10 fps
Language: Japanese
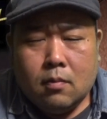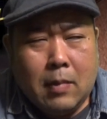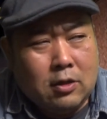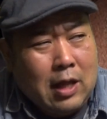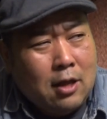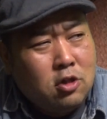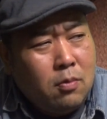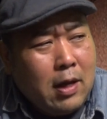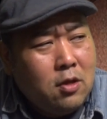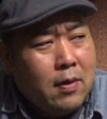まあ謎
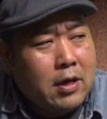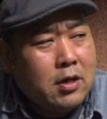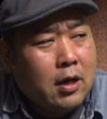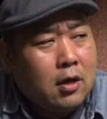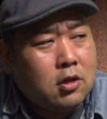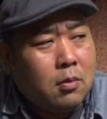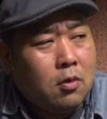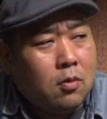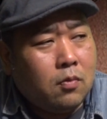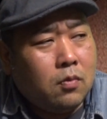まではいかなくて
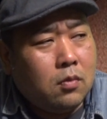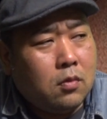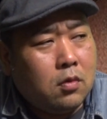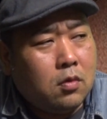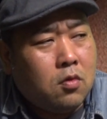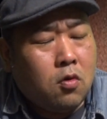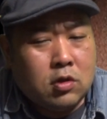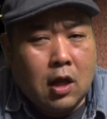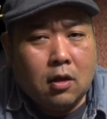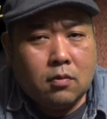も、こう
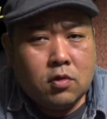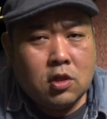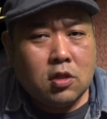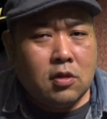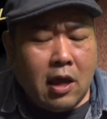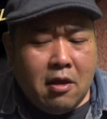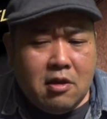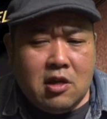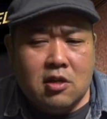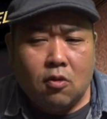さ、すげえ
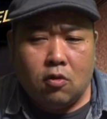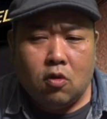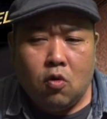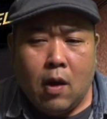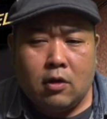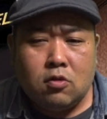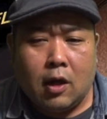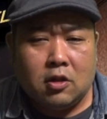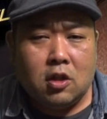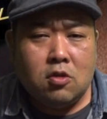いいとこで終わると
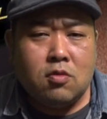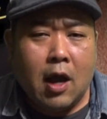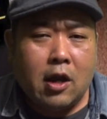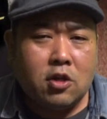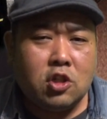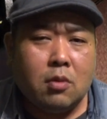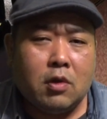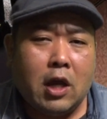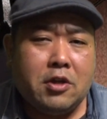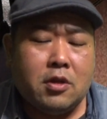かっていう話で
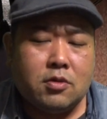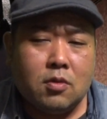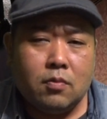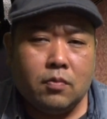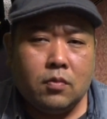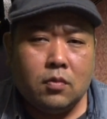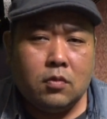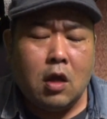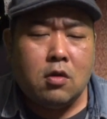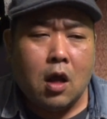もないんですよ。
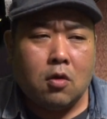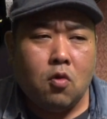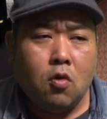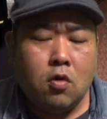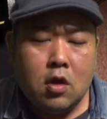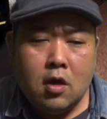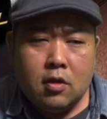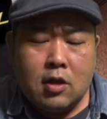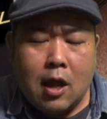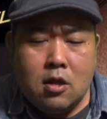なんかこう、
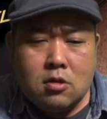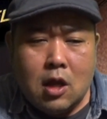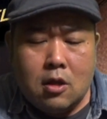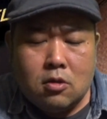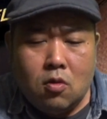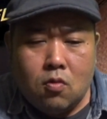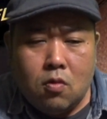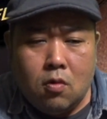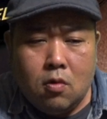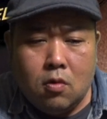淡々と
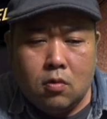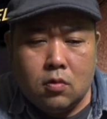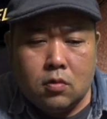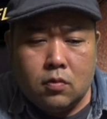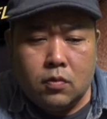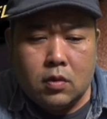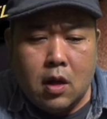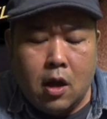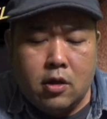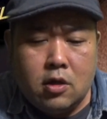こう、
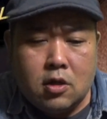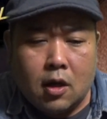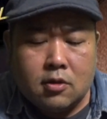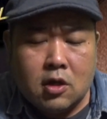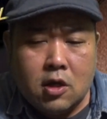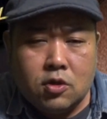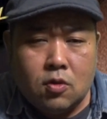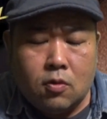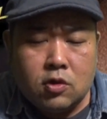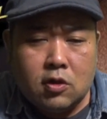アリータが成
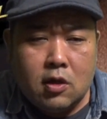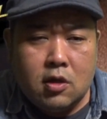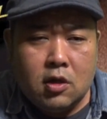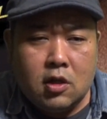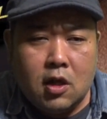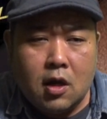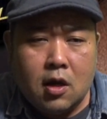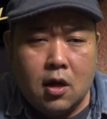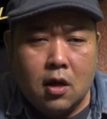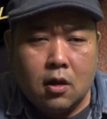長していきなが
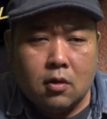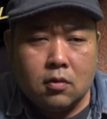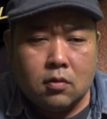ら、